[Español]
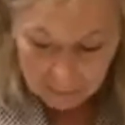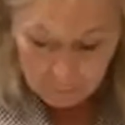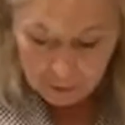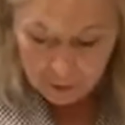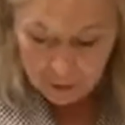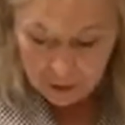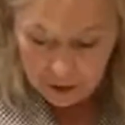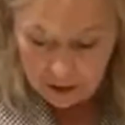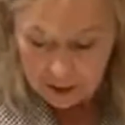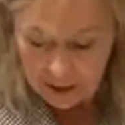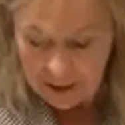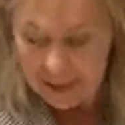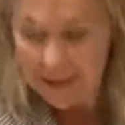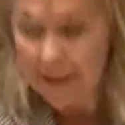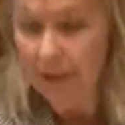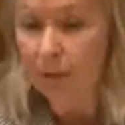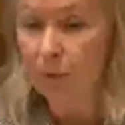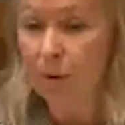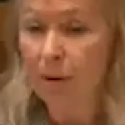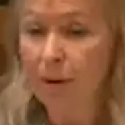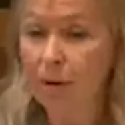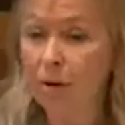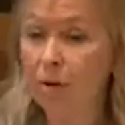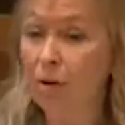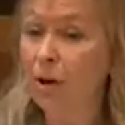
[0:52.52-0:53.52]
de por sí la
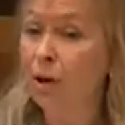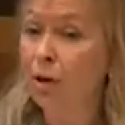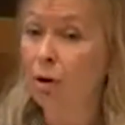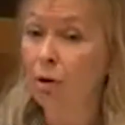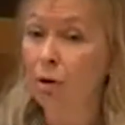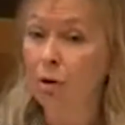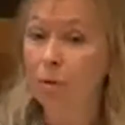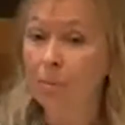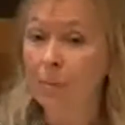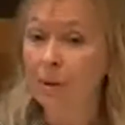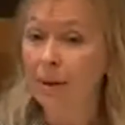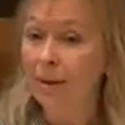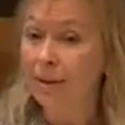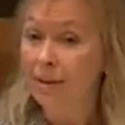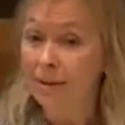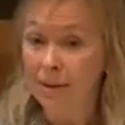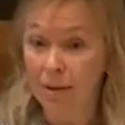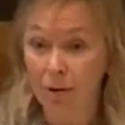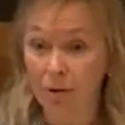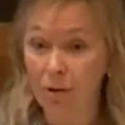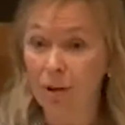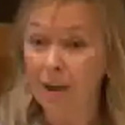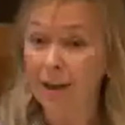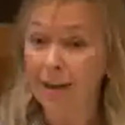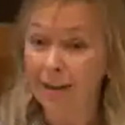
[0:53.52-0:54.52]
situación económica,
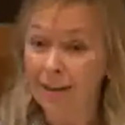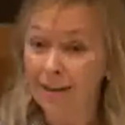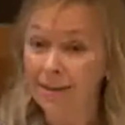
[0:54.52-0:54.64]
señoría,